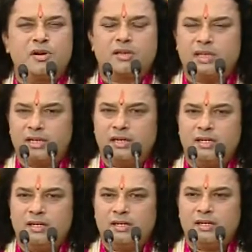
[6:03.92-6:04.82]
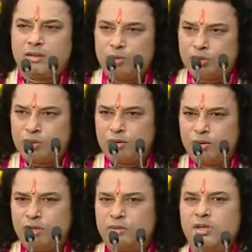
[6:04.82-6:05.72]
हृदय कबूतर को
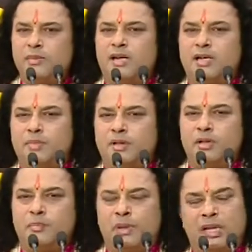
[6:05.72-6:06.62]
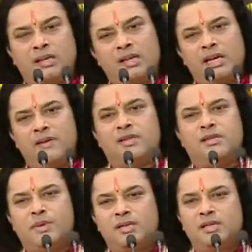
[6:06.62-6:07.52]
गोली थोड़ी मारनी पड़ती है पटाखे की आवाज
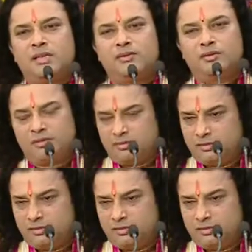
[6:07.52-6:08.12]
से मर जाता है वो तो